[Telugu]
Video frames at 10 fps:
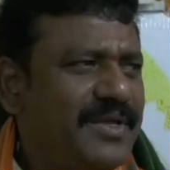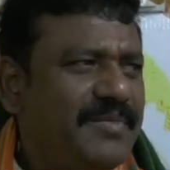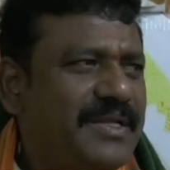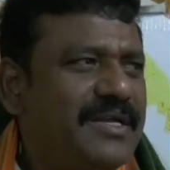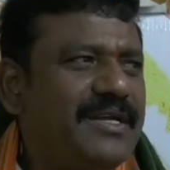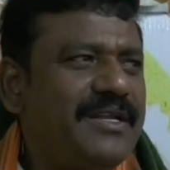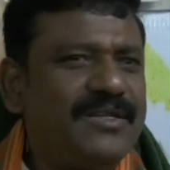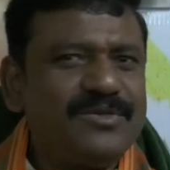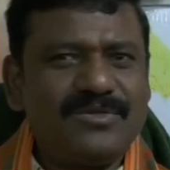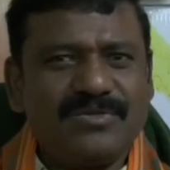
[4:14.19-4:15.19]
ఈ
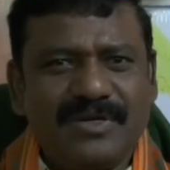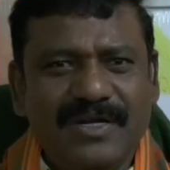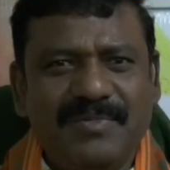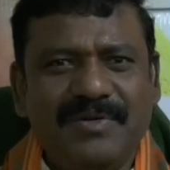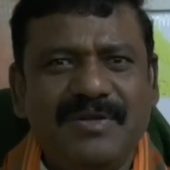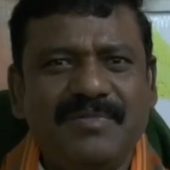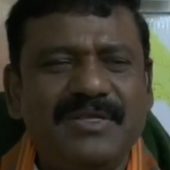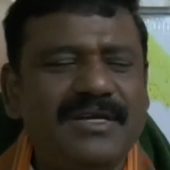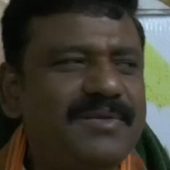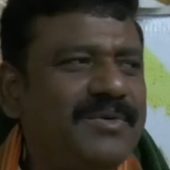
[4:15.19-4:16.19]
మెజార్టీలని చూసుకుంటే డెబ్బై వేల
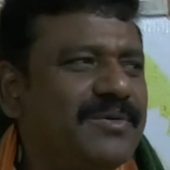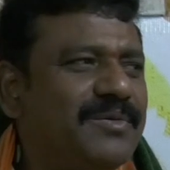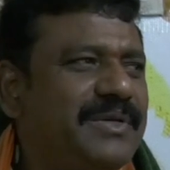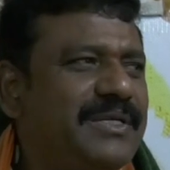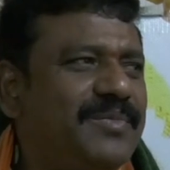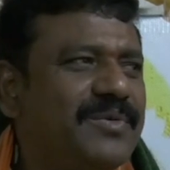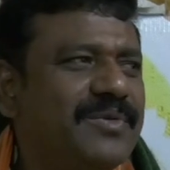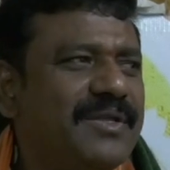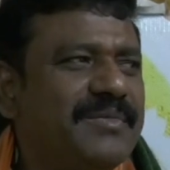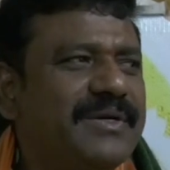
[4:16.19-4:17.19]
మెజార్టీ మాకు బీజేపీకి
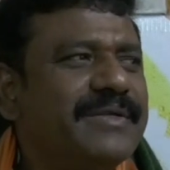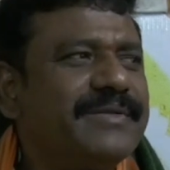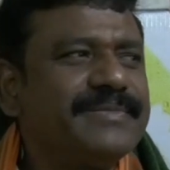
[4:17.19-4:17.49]
ఉందన్నమాట